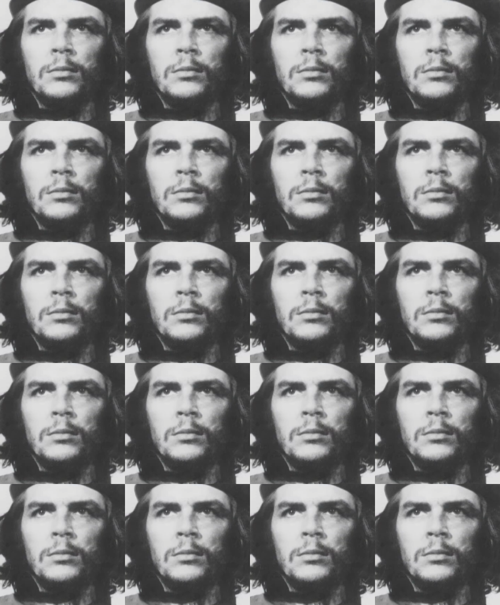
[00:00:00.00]
en
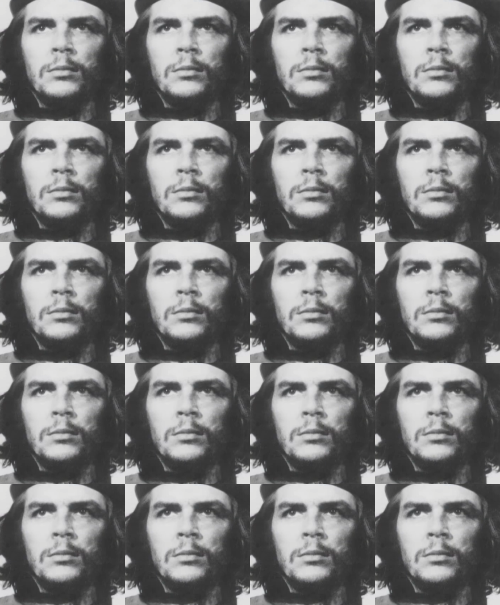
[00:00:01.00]

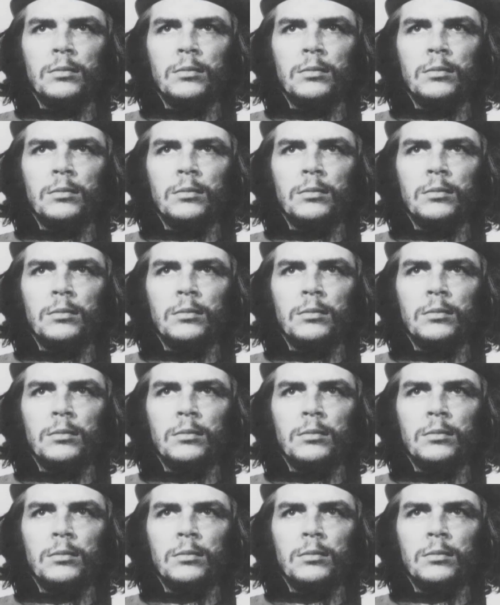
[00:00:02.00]

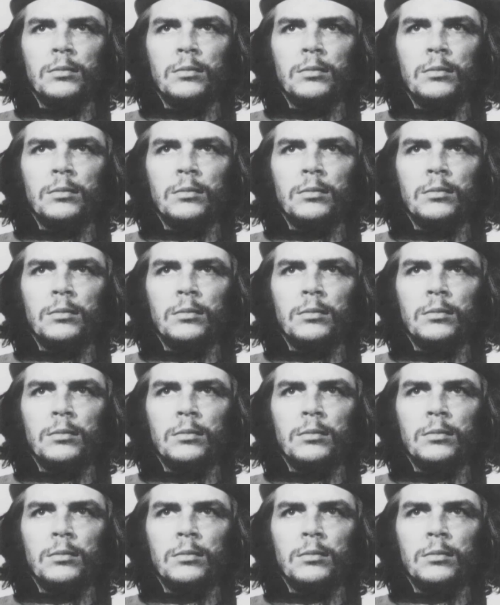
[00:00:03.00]
1961